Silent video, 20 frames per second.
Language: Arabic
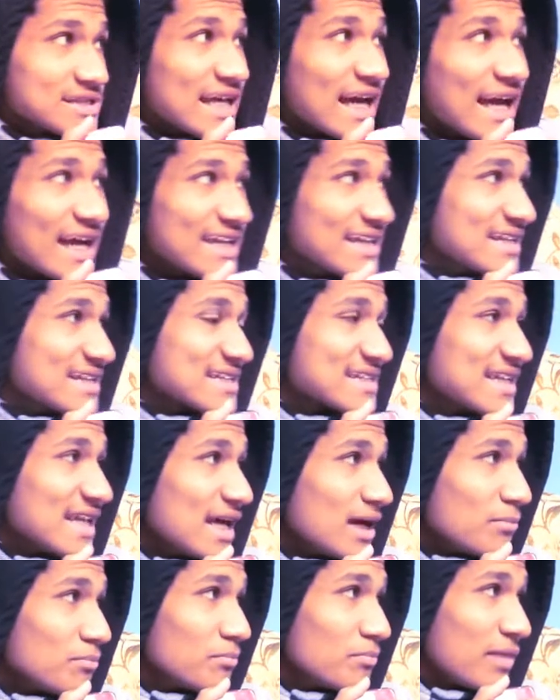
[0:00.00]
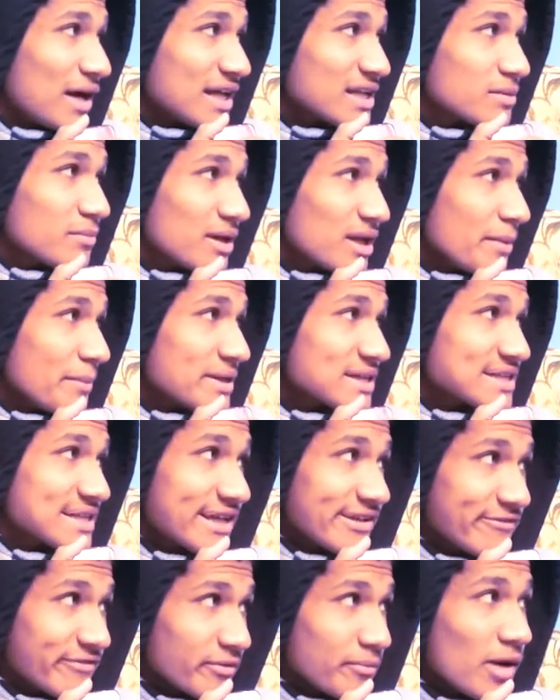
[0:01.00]
دخل الاسلام بعد ما لمس
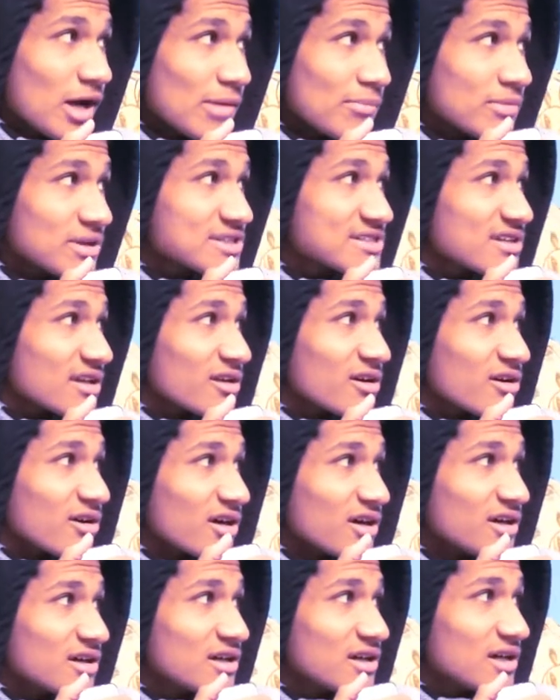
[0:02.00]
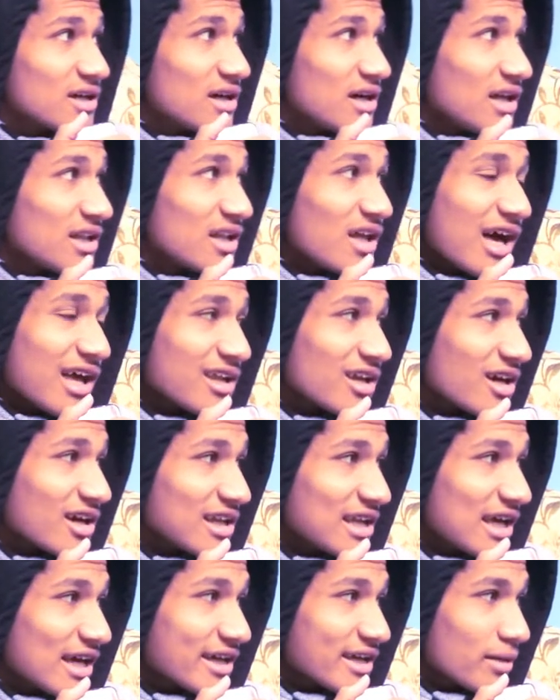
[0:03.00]
كتف محمد صلاح الله على
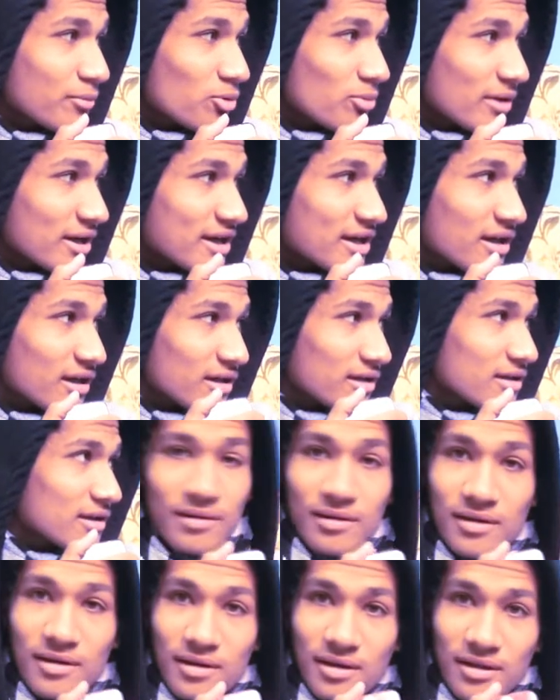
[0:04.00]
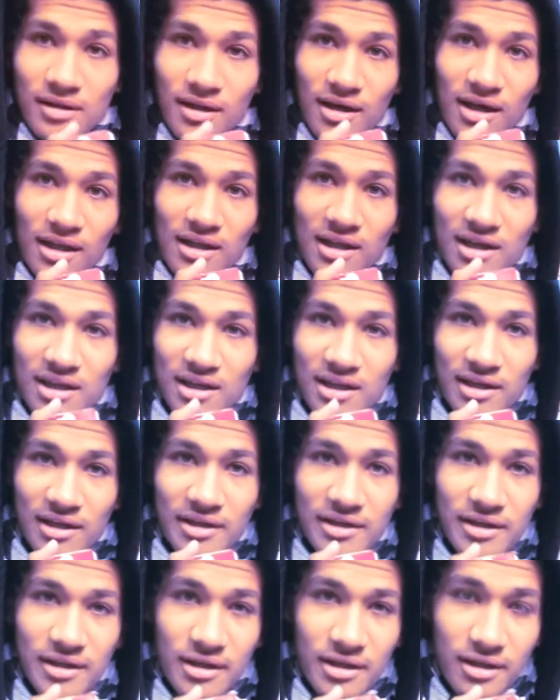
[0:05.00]
اخلاقك يا ابو مكه الله على
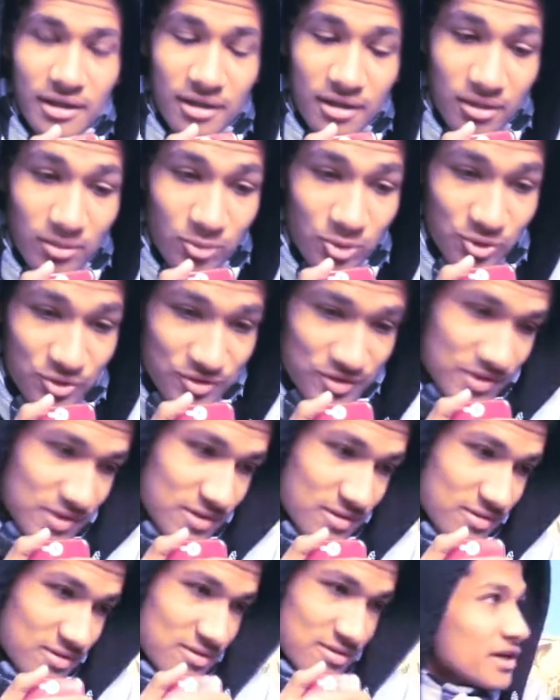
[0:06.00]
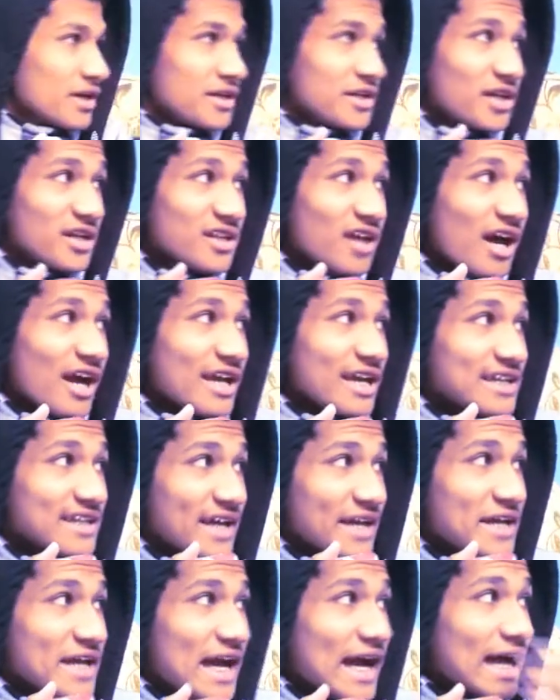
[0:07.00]
اخلاقك يا راموس يضع
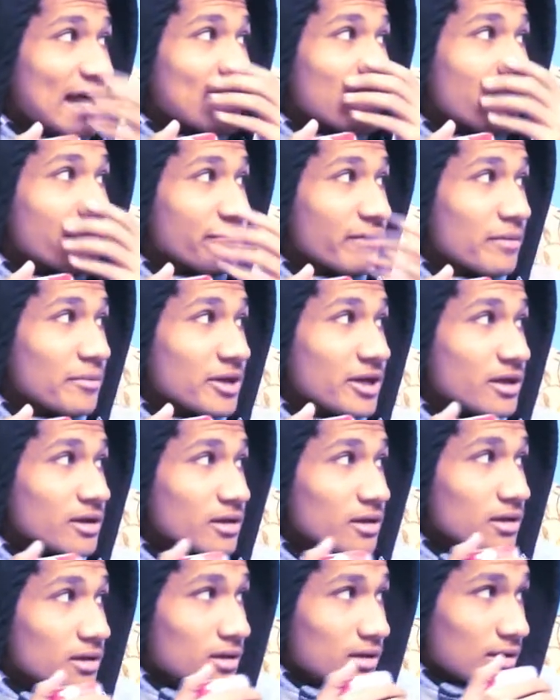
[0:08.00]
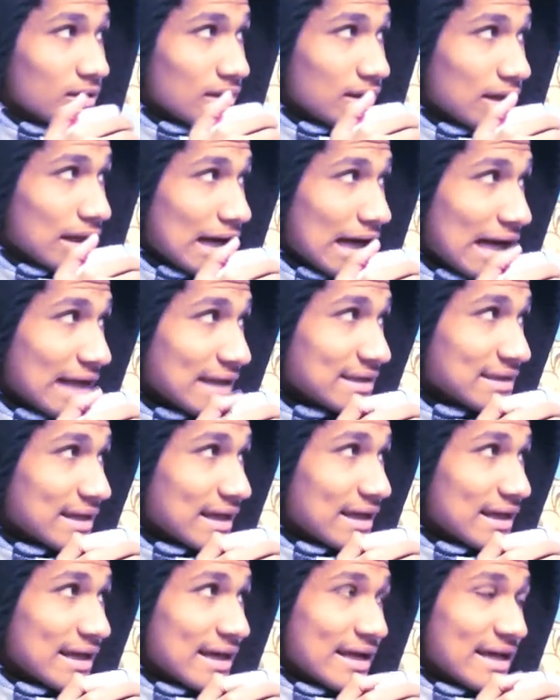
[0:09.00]
يديه على فمه
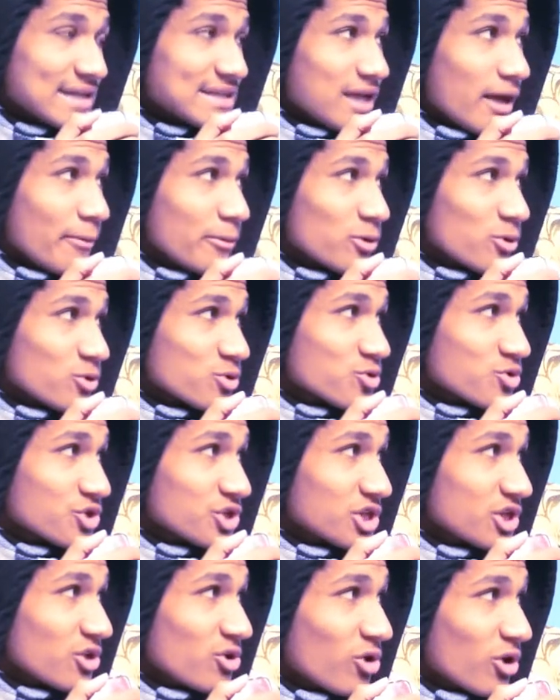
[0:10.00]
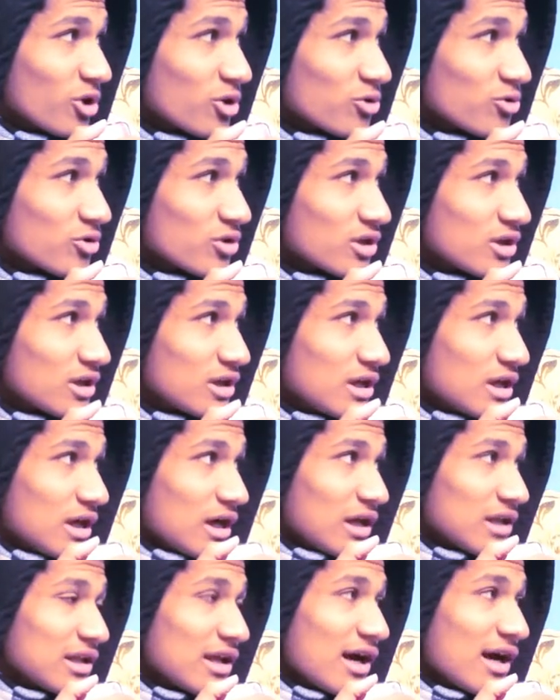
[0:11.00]
حتى لا يسحب الأكسجين كله
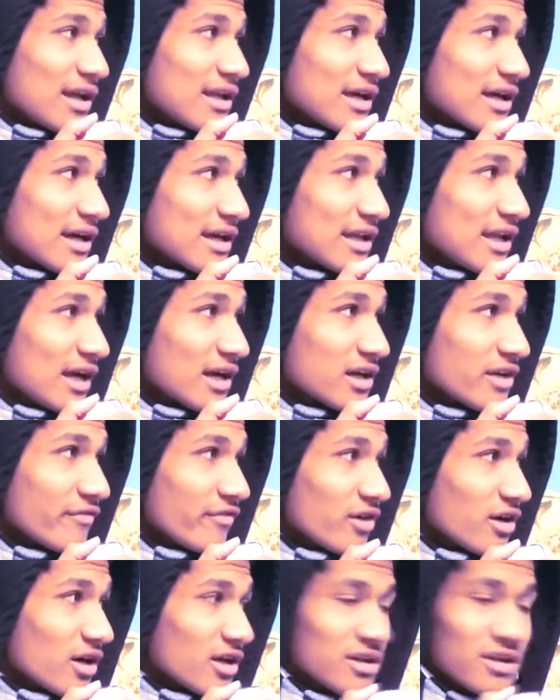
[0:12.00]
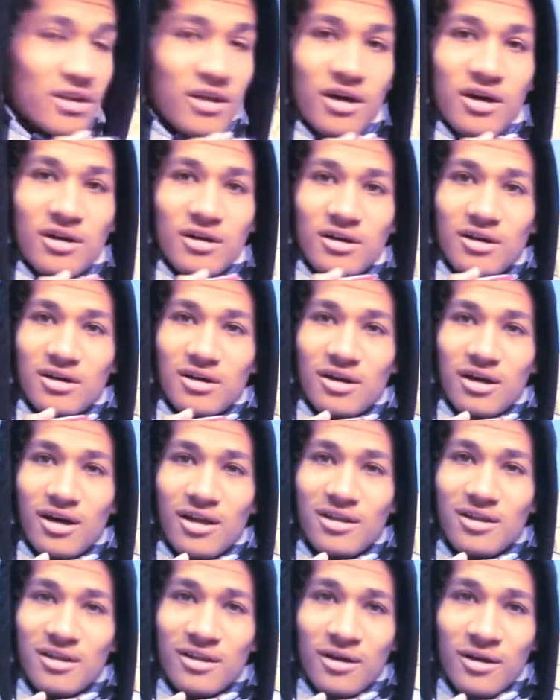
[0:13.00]
الله على أخلاق ف... الله
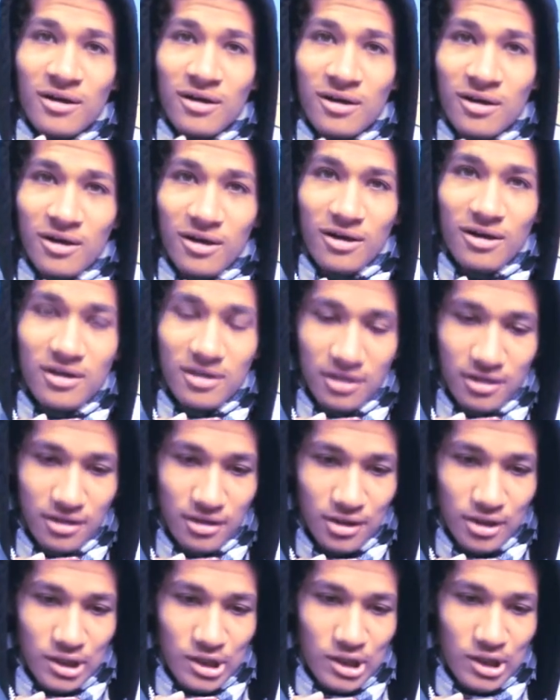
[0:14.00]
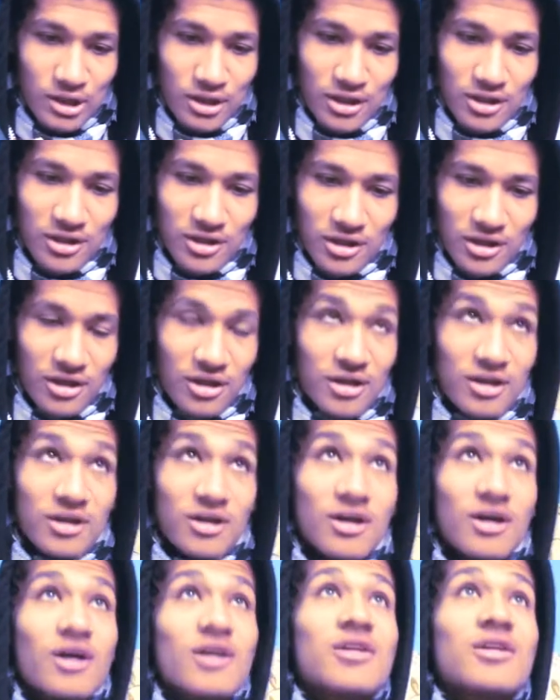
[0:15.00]
الله الله
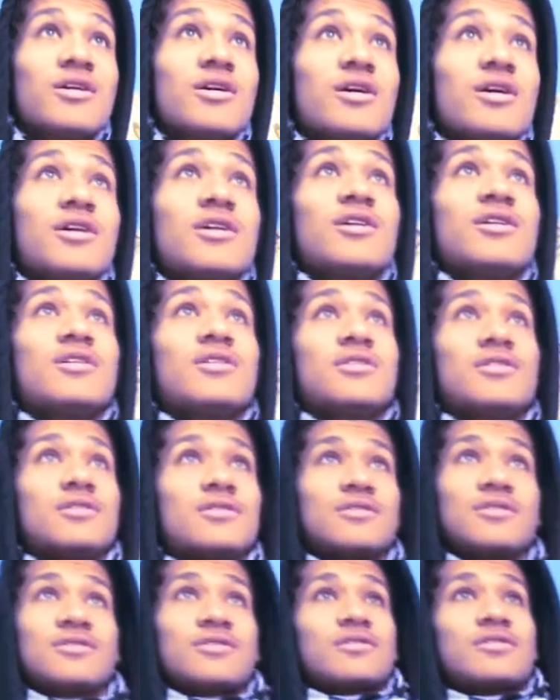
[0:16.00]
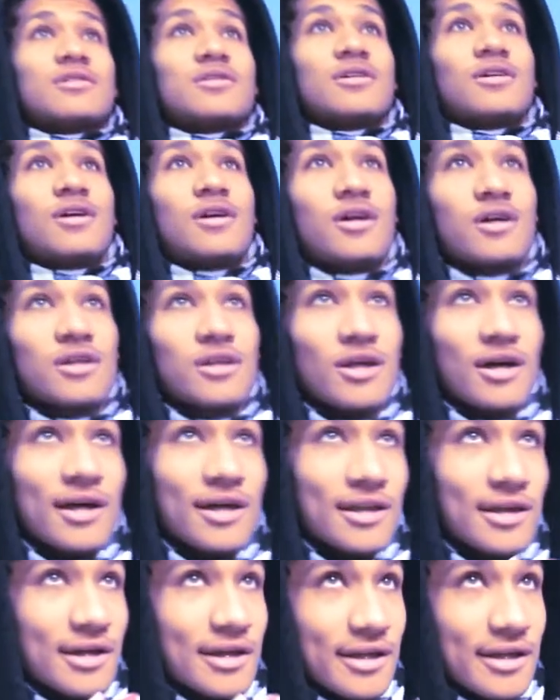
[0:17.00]
الله الله على